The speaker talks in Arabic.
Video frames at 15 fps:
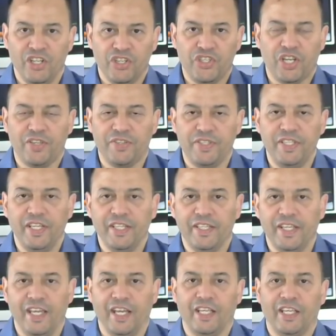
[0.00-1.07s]
الشخصيه
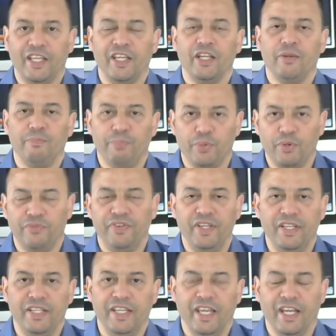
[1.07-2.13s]
ديالك
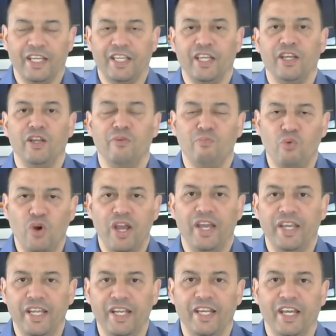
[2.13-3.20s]
البروفيل ديالك
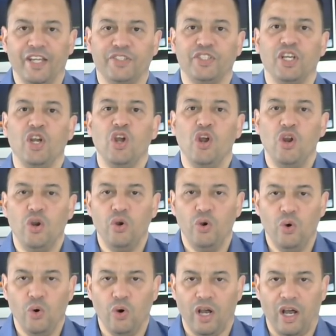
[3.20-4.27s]
المؤهلات
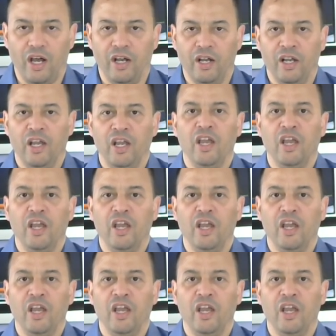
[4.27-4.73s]
اللغه